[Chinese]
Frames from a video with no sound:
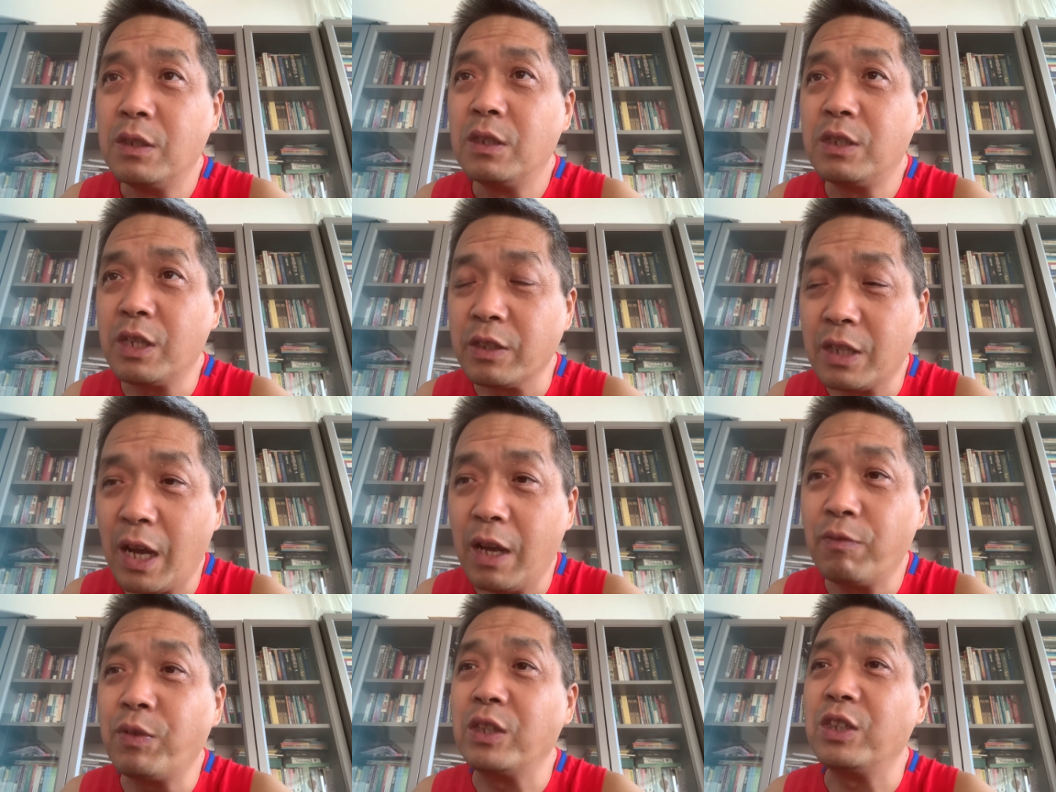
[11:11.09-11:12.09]
现在
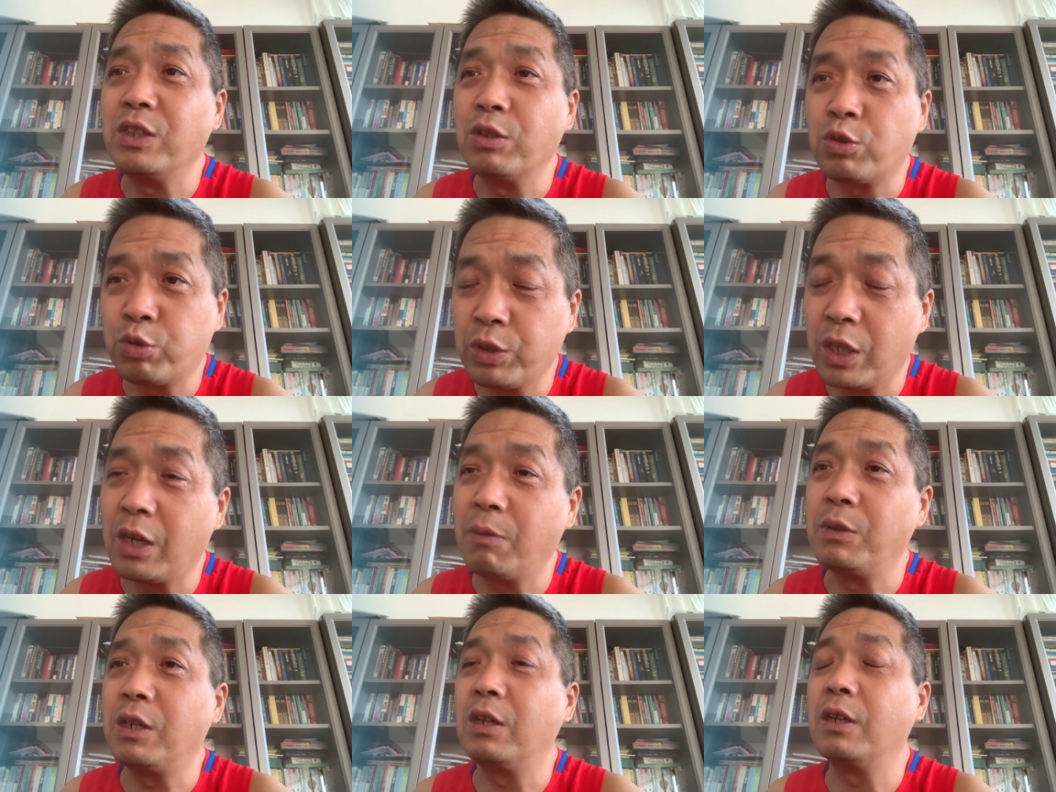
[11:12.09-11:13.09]
问题就出在他
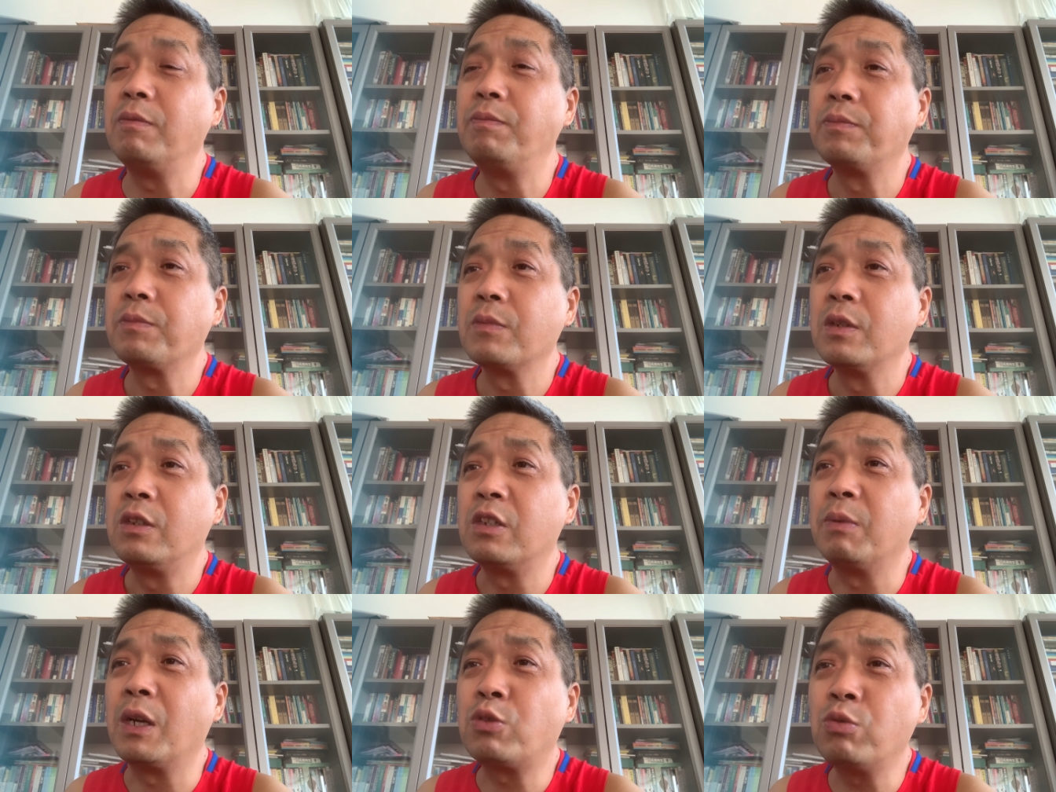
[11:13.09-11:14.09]
们这儿了，是
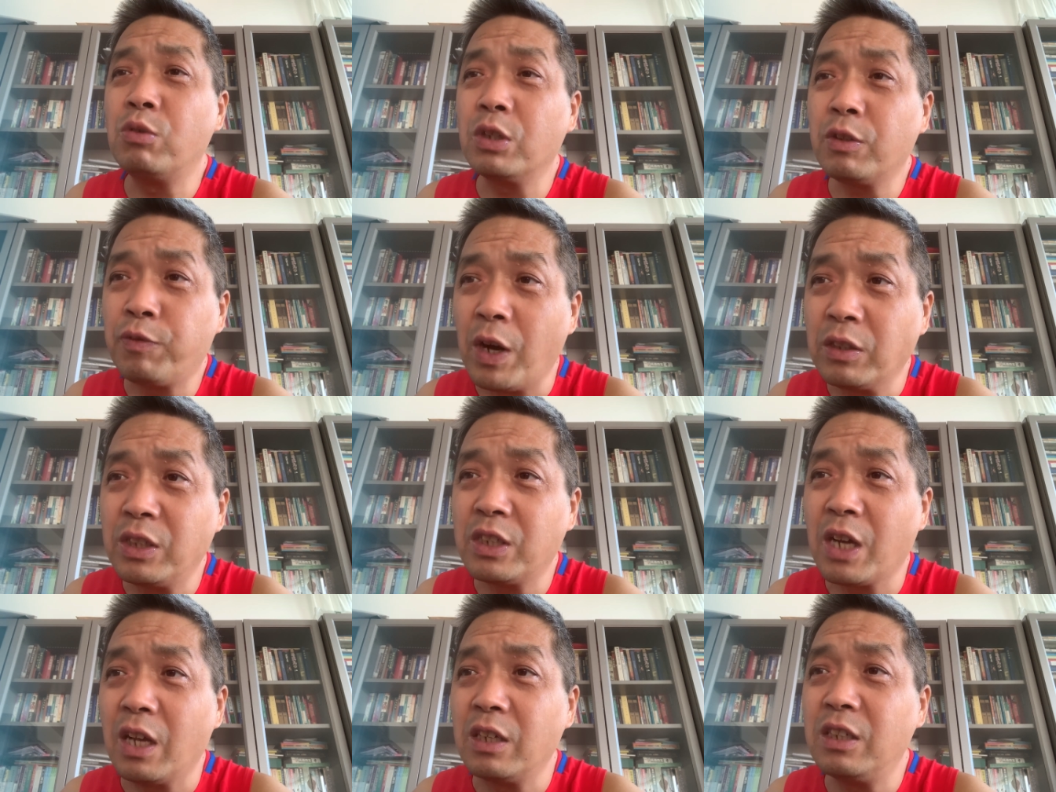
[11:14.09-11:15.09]
吧？中国的房地
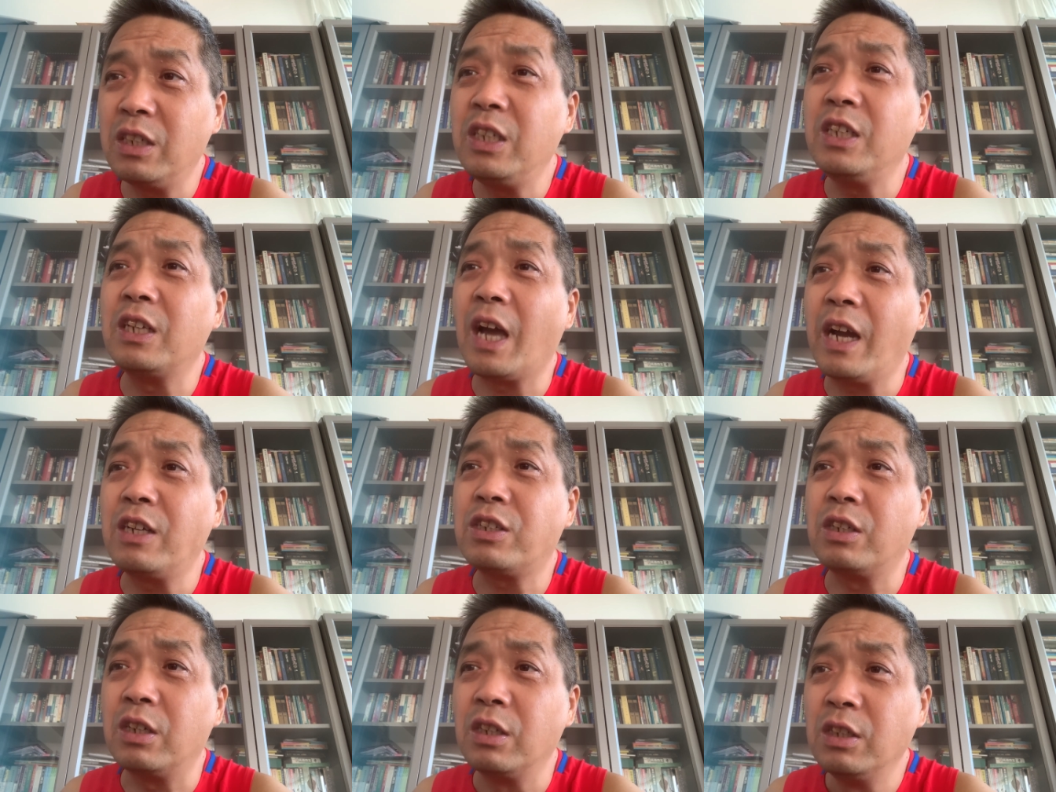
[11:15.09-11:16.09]
产历来
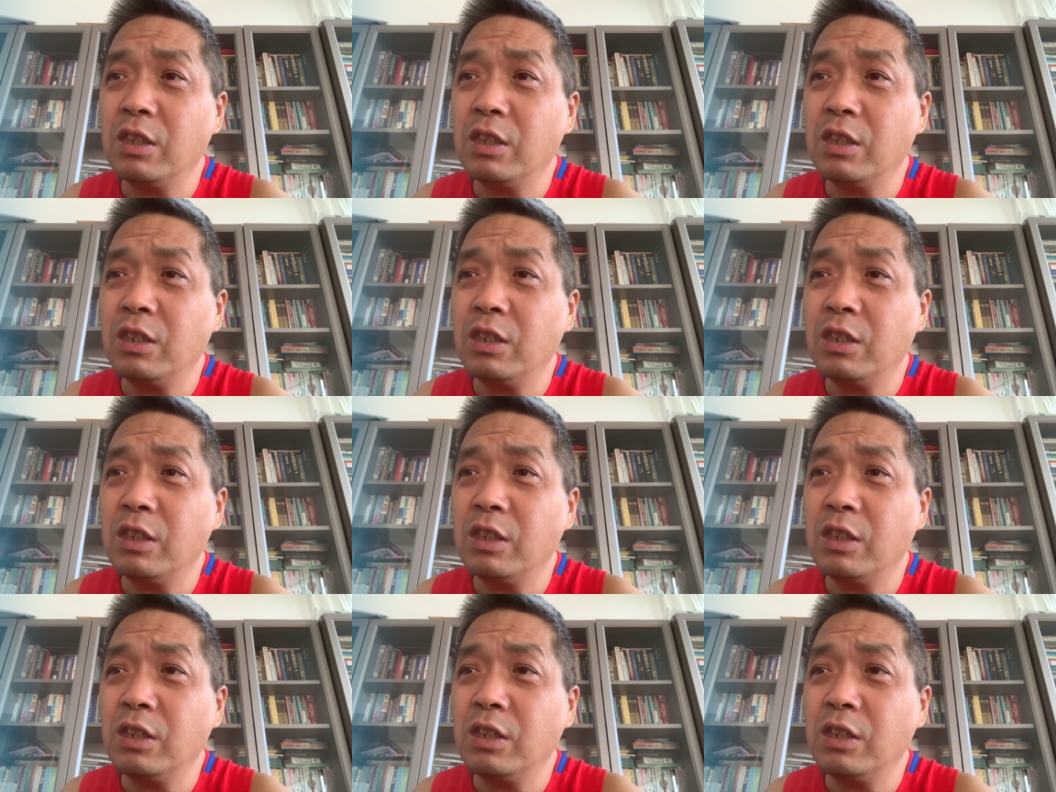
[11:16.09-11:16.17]
是